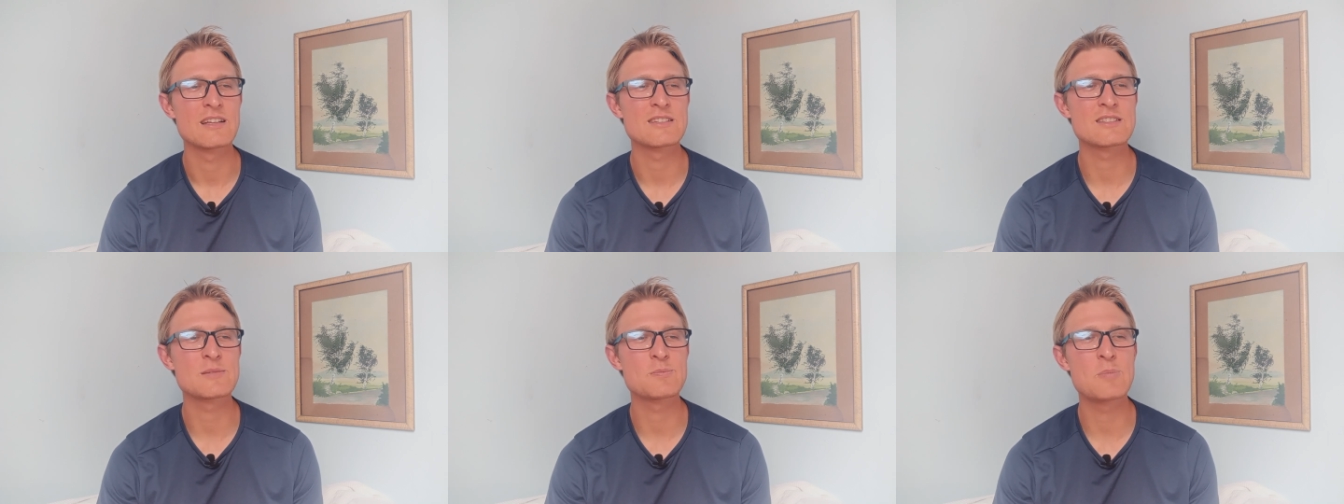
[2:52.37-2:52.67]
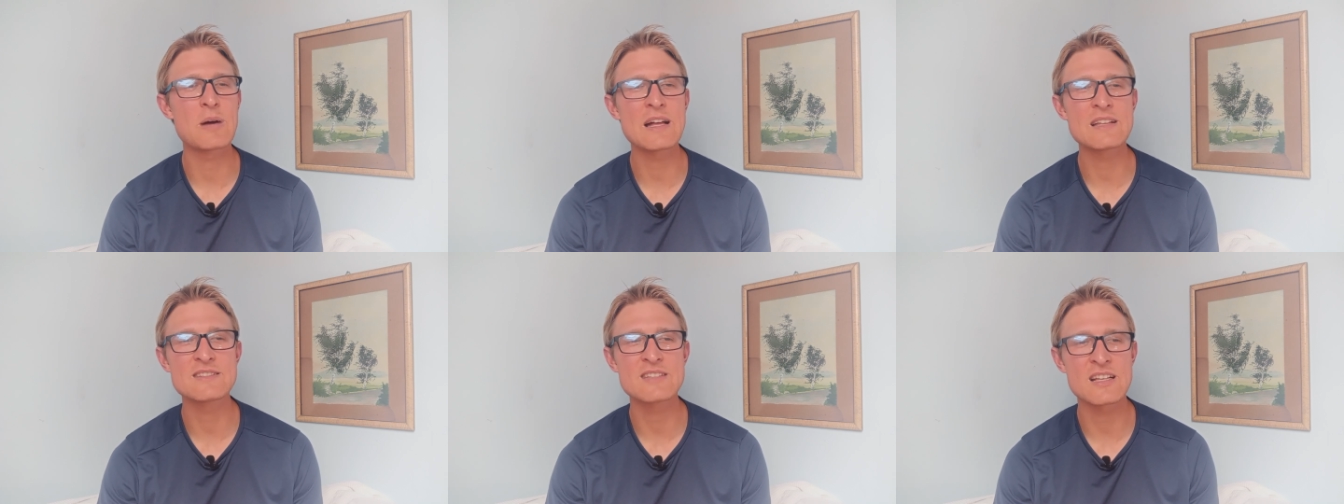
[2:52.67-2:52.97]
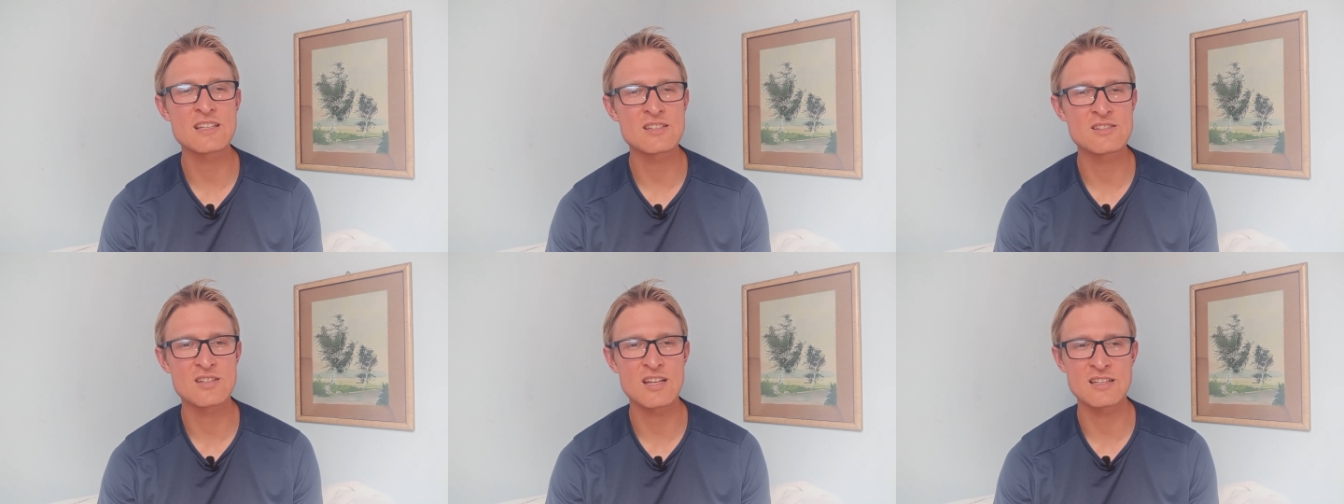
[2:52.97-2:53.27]

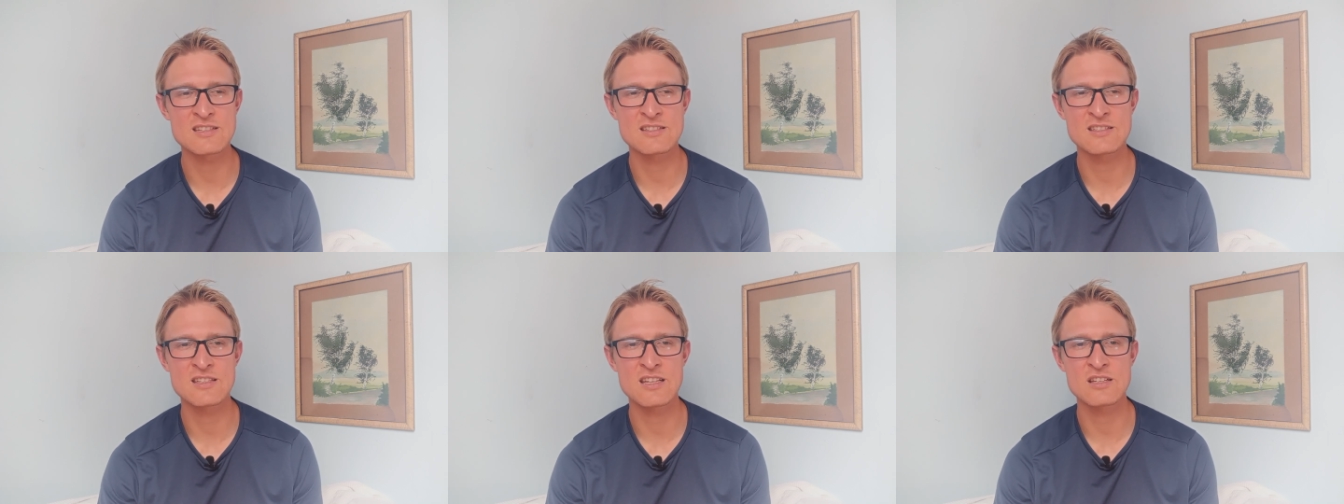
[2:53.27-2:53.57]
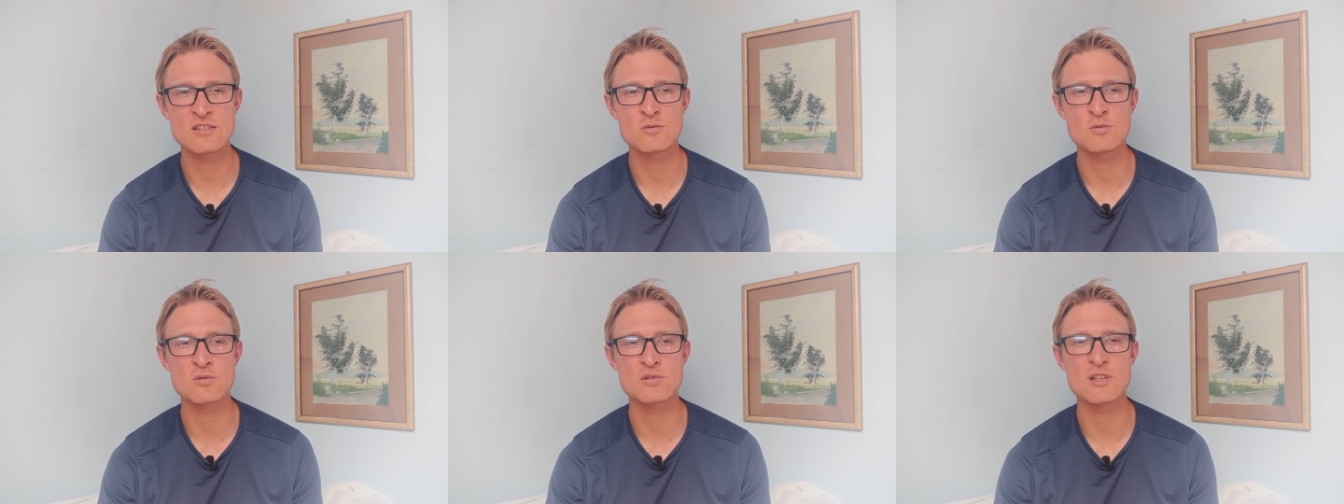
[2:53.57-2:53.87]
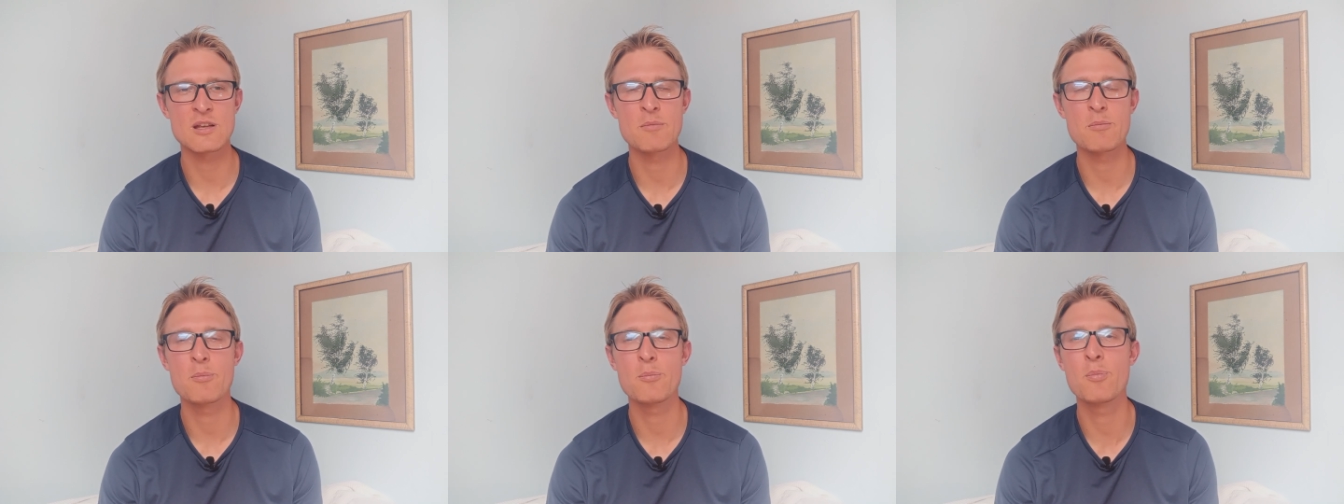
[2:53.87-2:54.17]
spędzać czas z
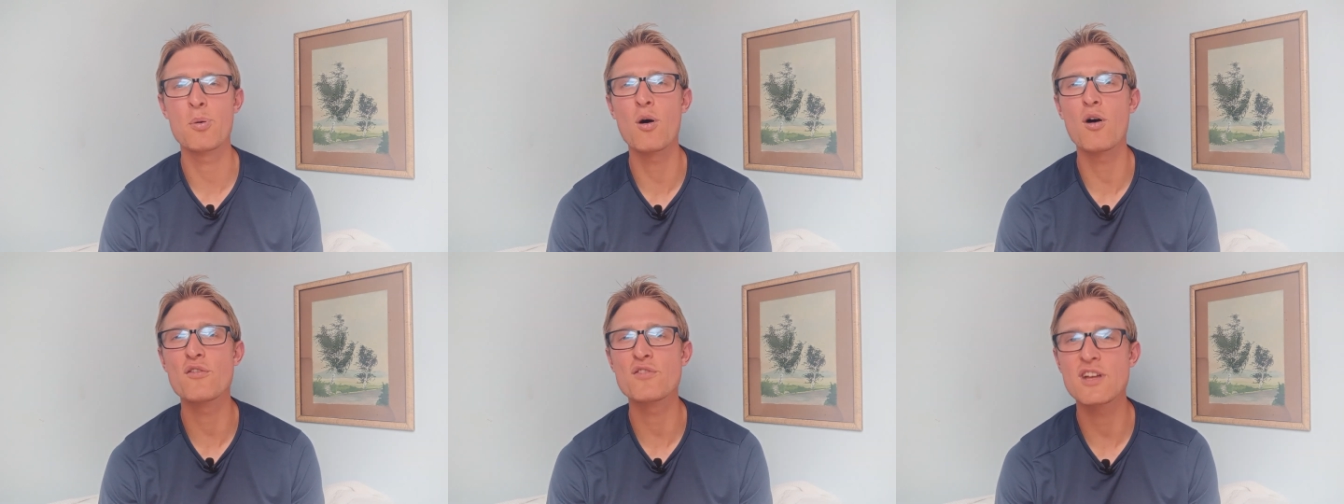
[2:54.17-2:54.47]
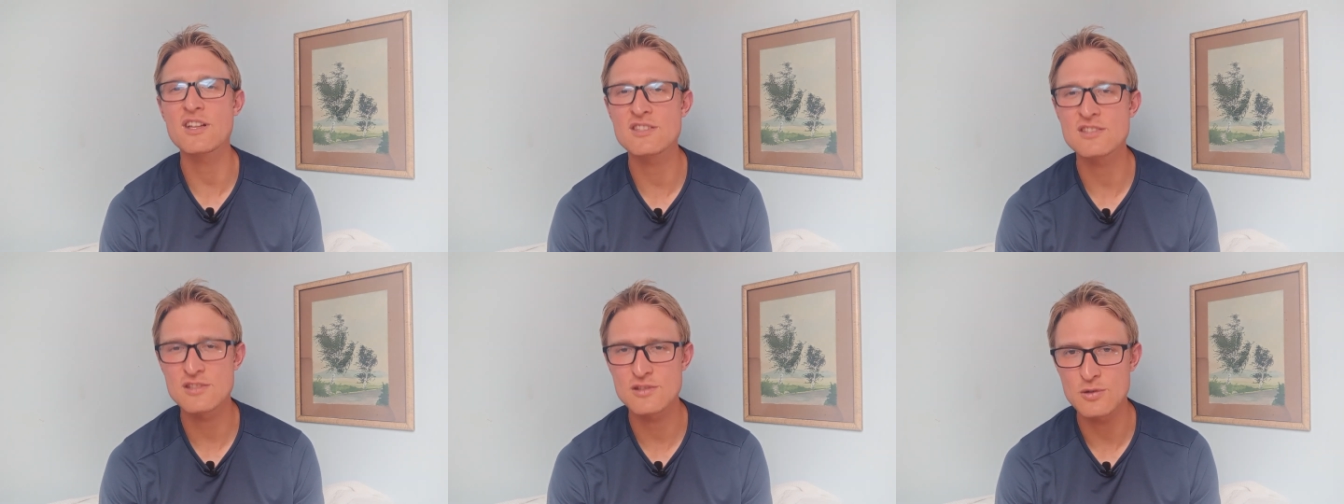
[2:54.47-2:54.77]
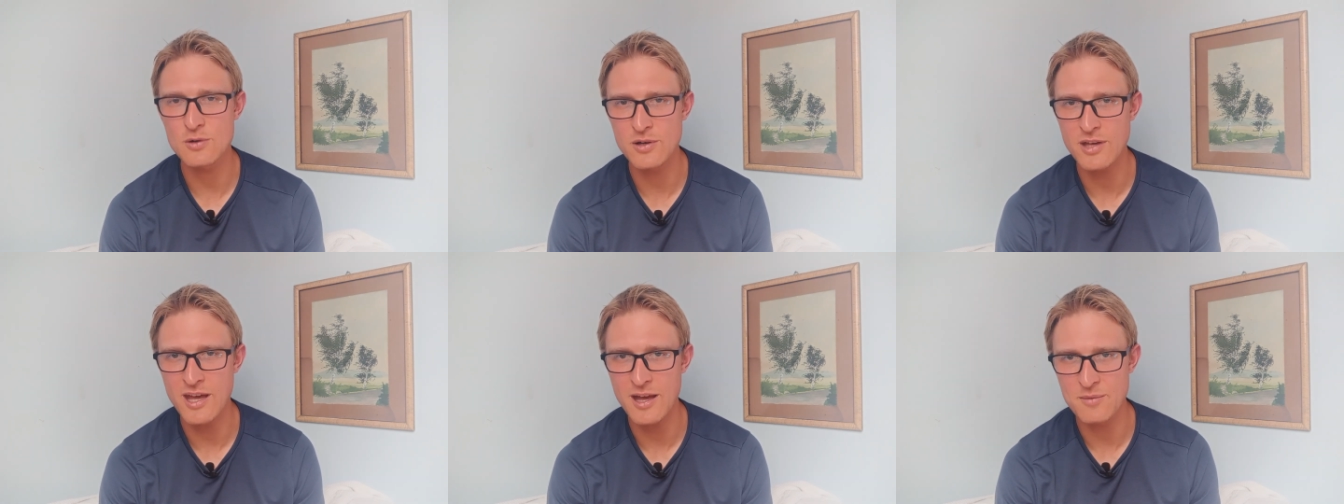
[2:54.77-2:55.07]
Jezusem, powiedz
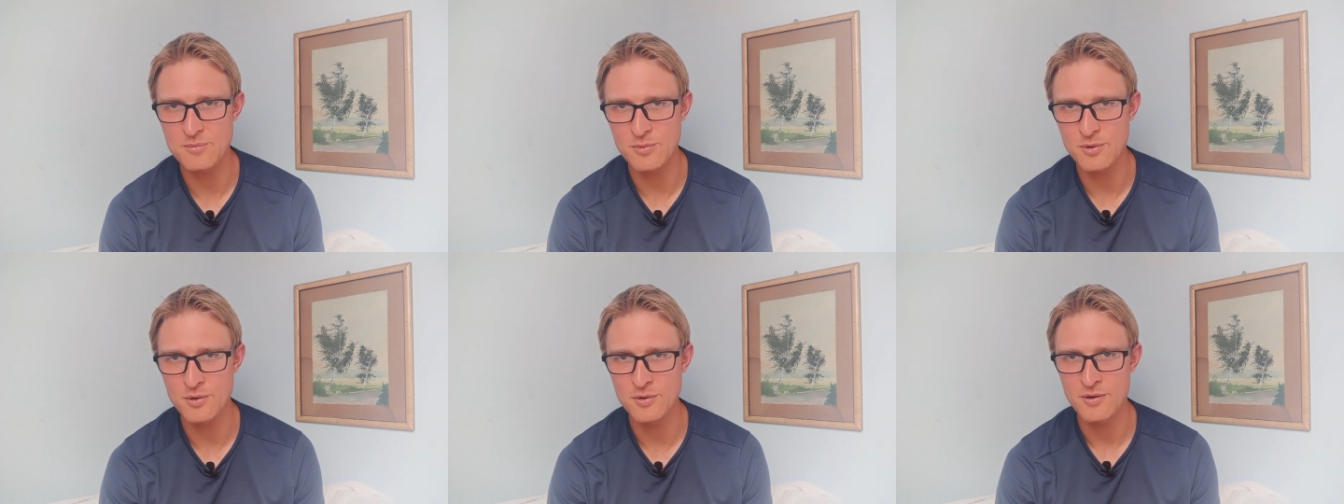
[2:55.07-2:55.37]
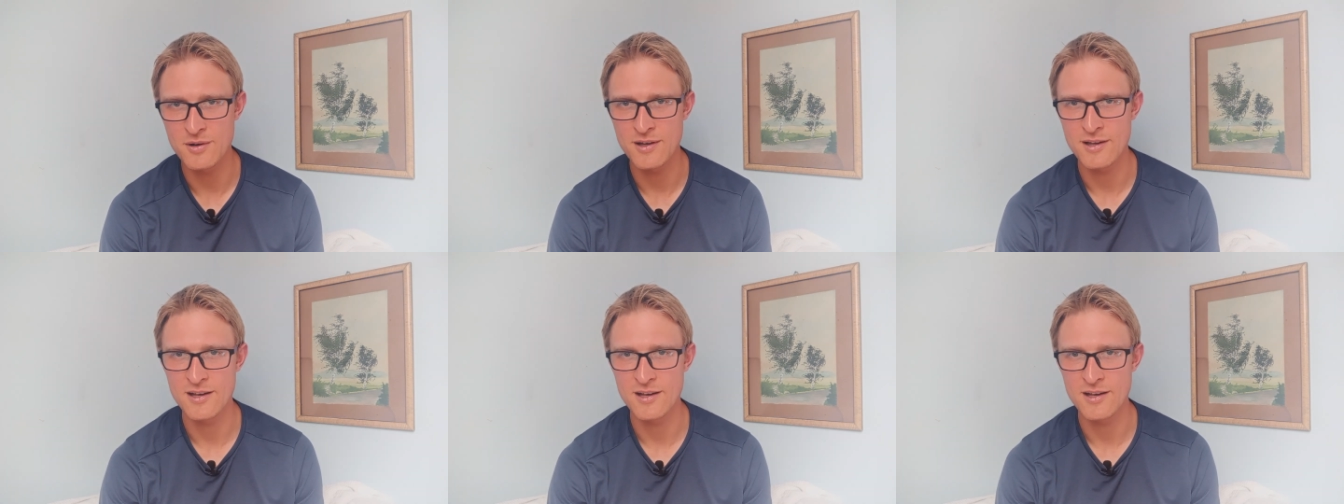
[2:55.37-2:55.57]
to jemu